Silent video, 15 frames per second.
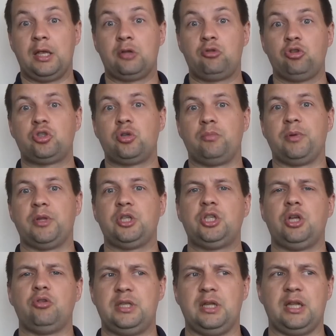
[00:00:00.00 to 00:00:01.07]
Я тоже
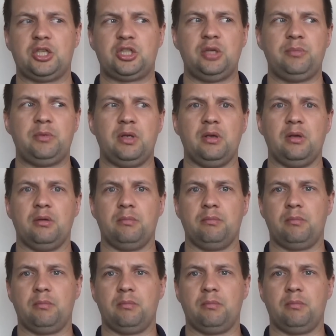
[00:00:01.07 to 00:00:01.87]
поначалу делал ошибки,